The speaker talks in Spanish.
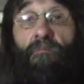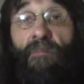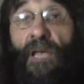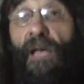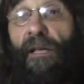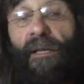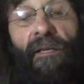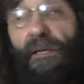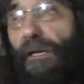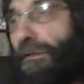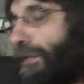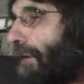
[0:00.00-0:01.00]
viajes en
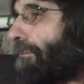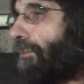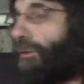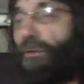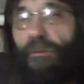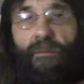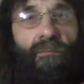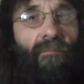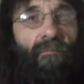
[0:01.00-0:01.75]
el tiempo,